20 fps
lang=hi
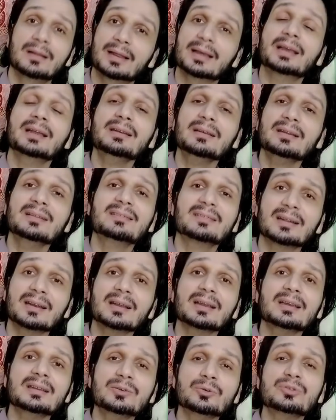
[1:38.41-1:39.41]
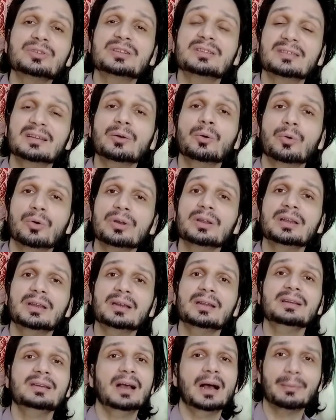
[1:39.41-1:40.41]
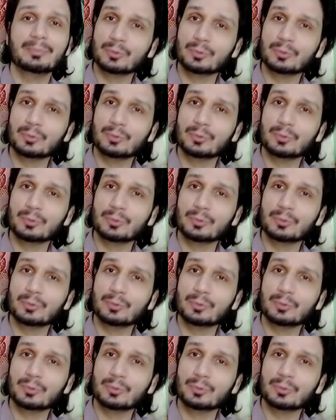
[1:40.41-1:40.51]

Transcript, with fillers: लेकिन इस तरह की जो चीज़ें हो रही हैं ना ये